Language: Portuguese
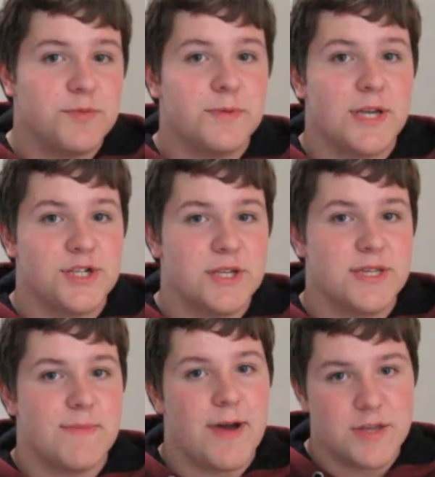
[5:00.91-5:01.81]
tipo, deixa de
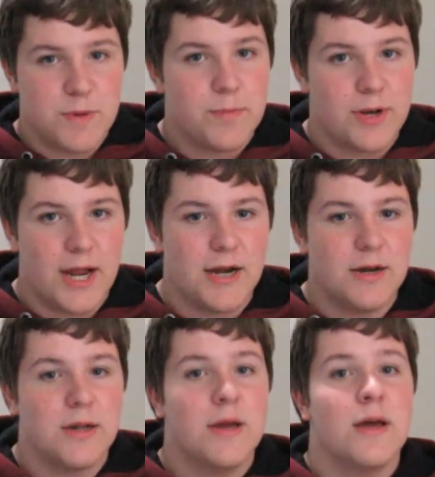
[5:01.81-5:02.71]
ser mais popular,